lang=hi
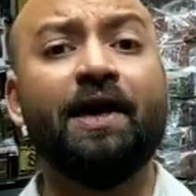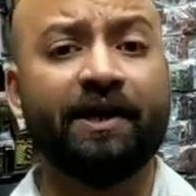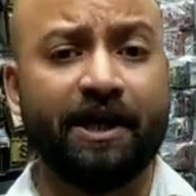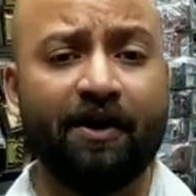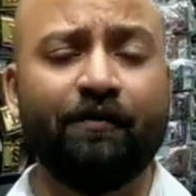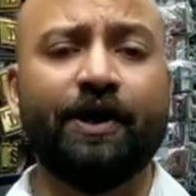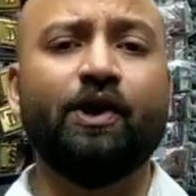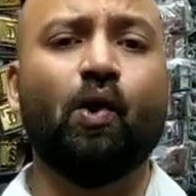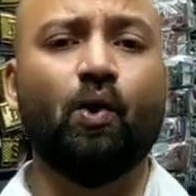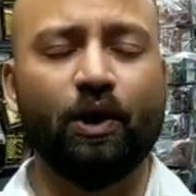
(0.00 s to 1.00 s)
ये वीडियो
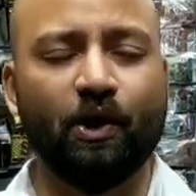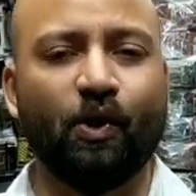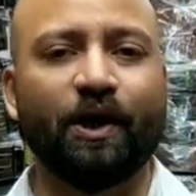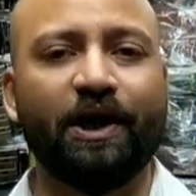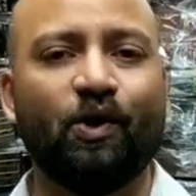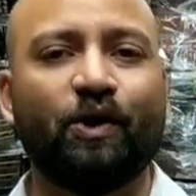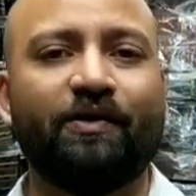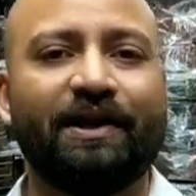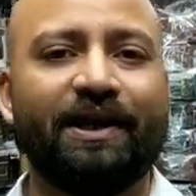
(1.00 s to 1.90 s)
उन लोगों के लिए होने वाली है